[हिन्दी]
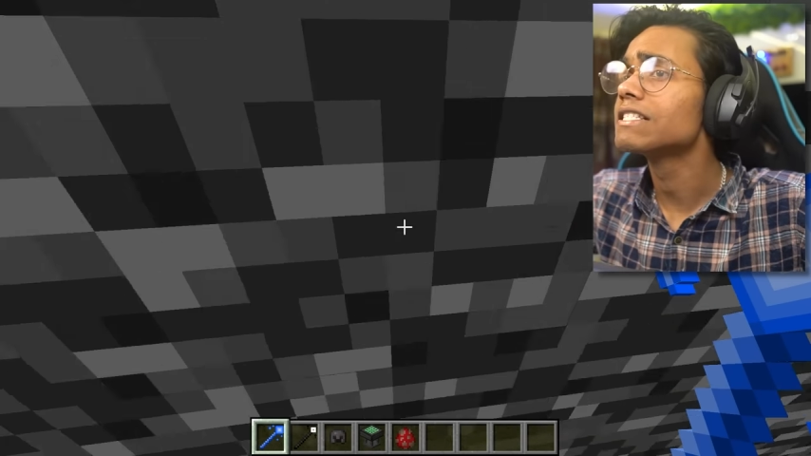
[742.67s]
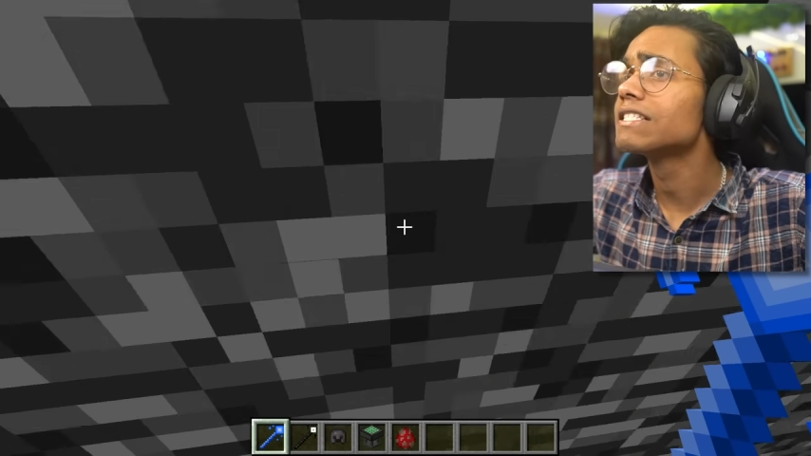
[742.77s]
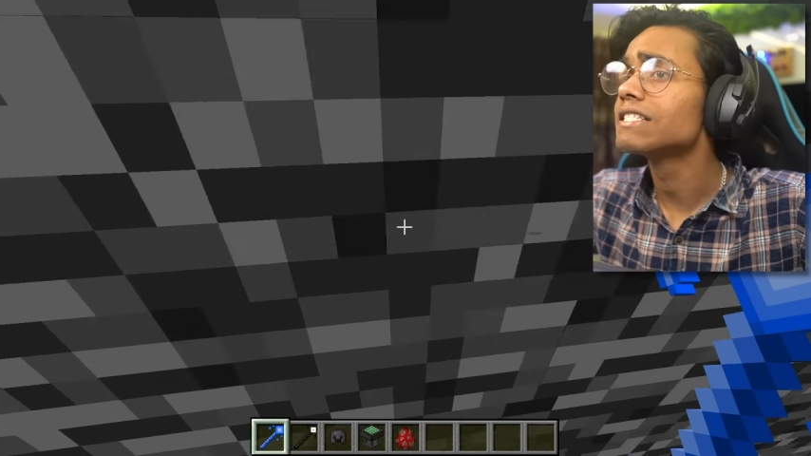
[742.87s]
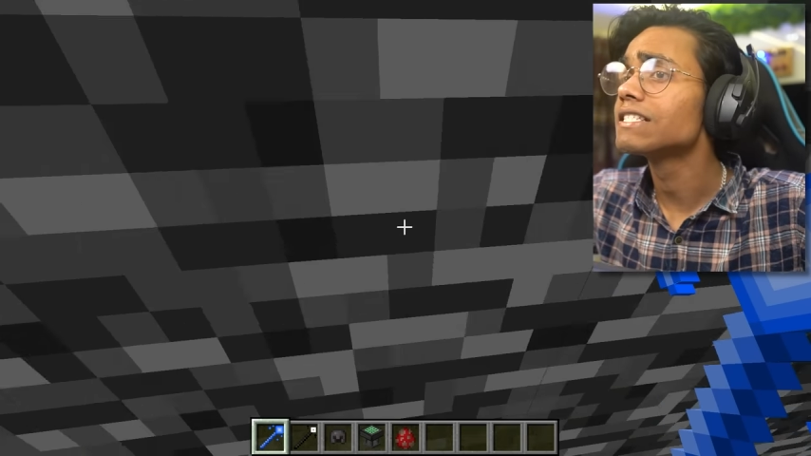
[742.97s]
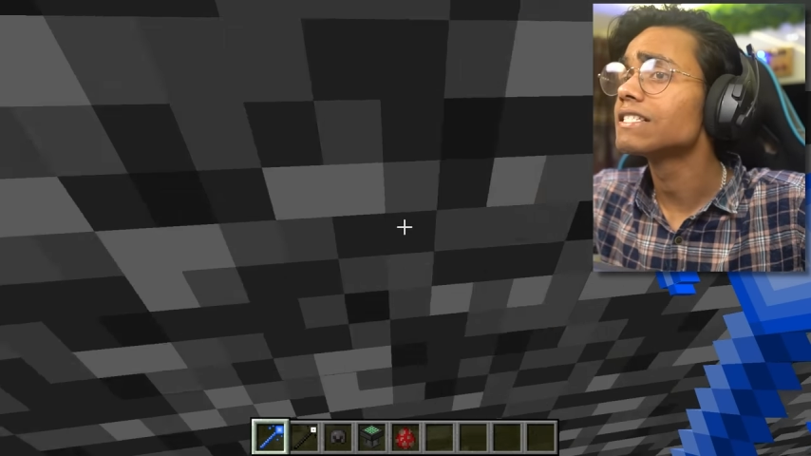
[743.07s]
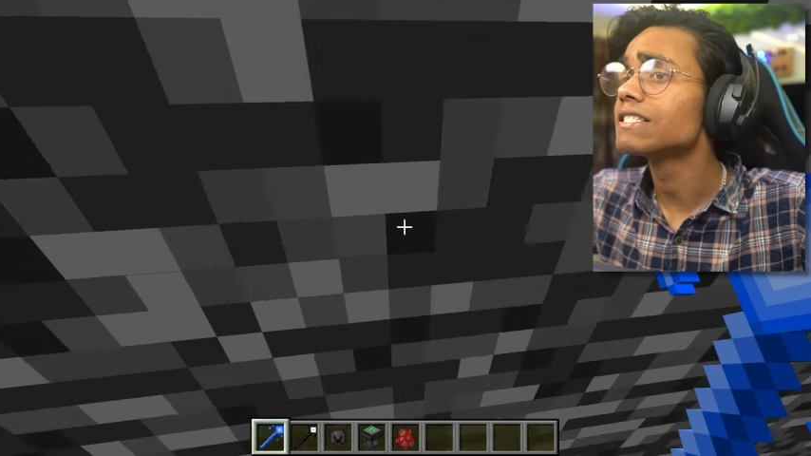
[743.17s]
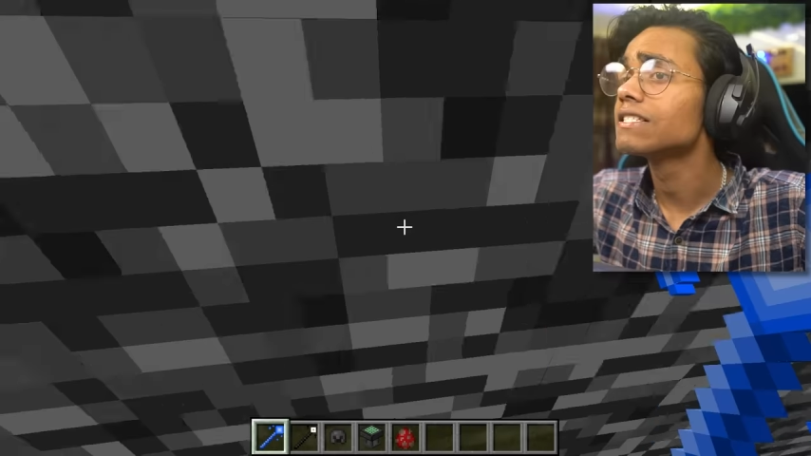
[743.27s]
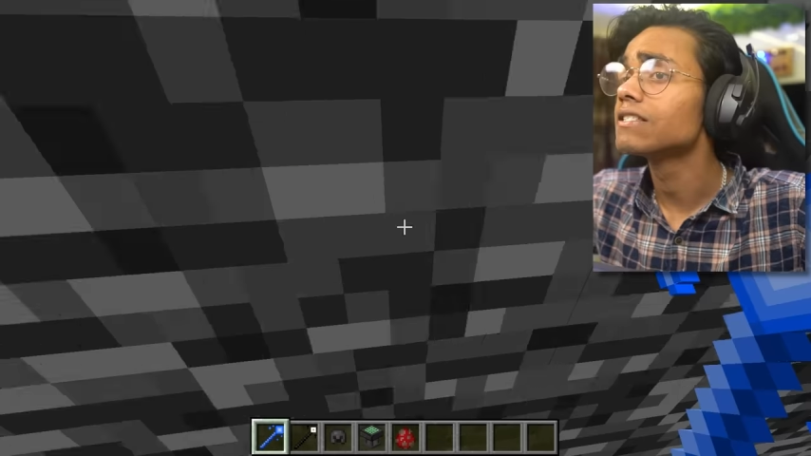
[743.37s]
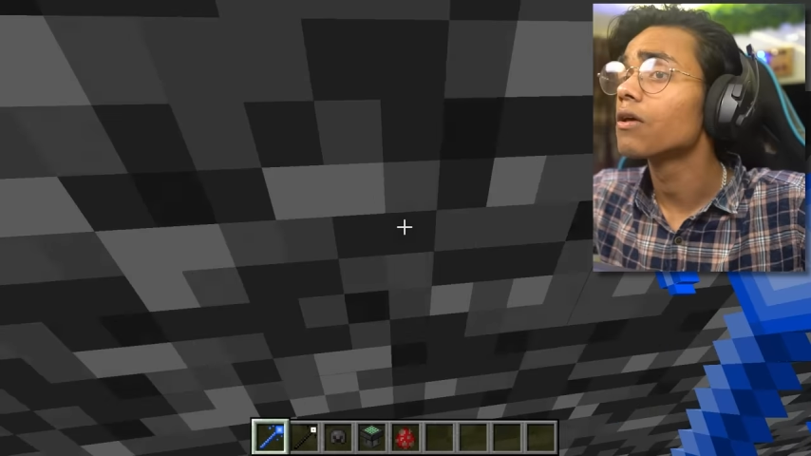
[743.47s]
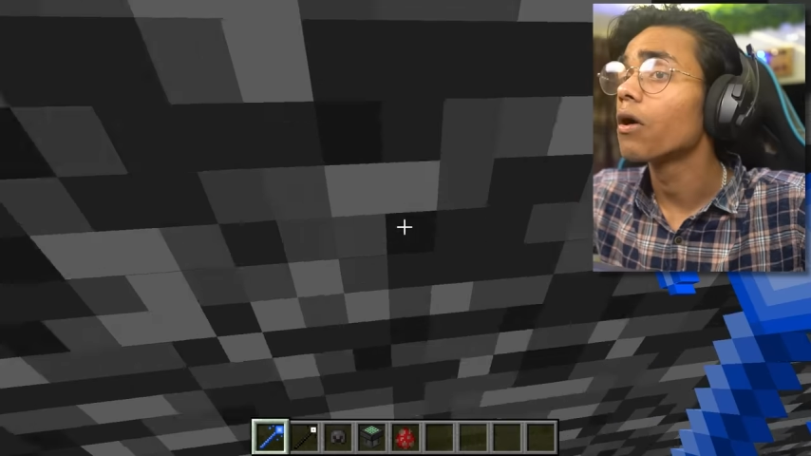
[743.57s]
ना इस बार
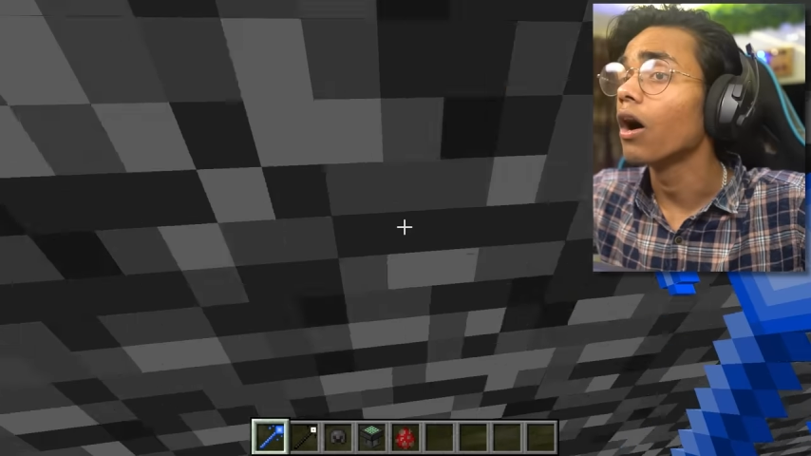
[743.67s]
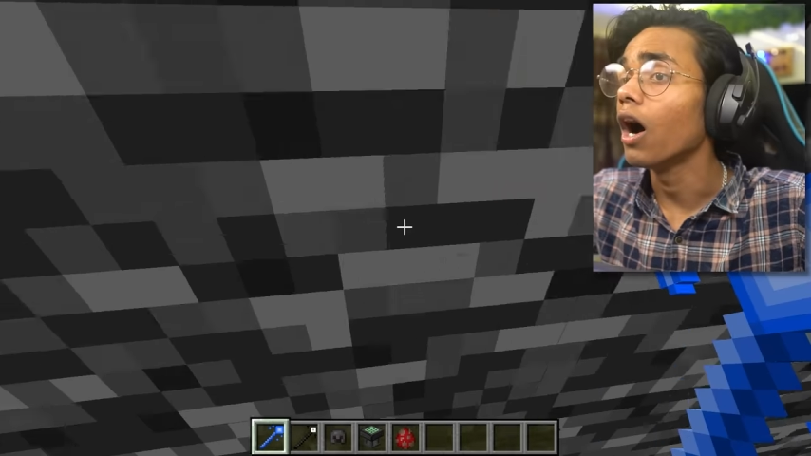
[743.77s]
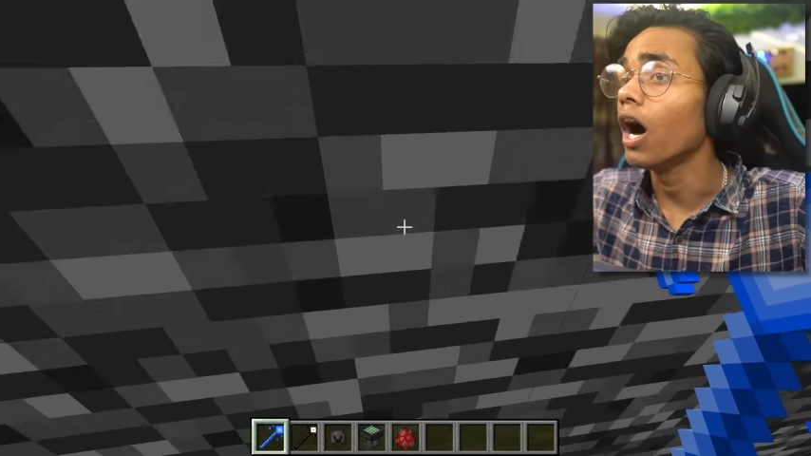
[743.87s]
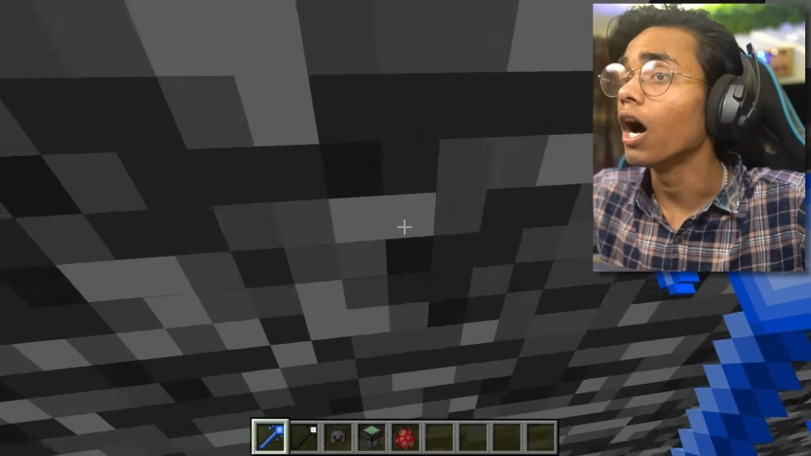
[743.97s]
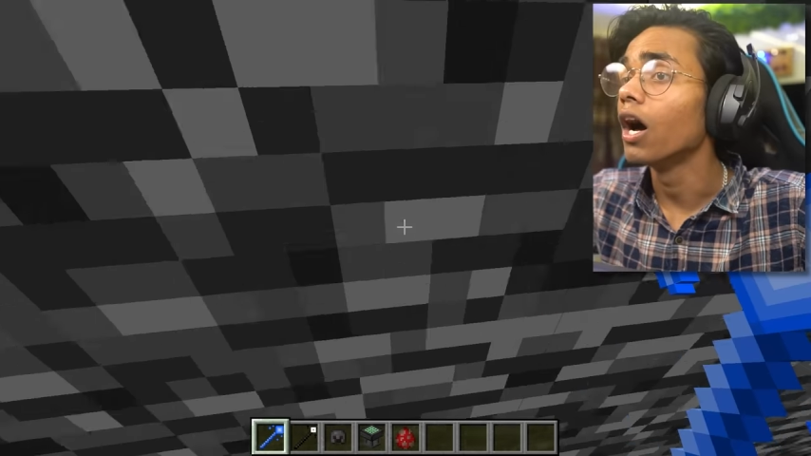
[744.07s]
हाँ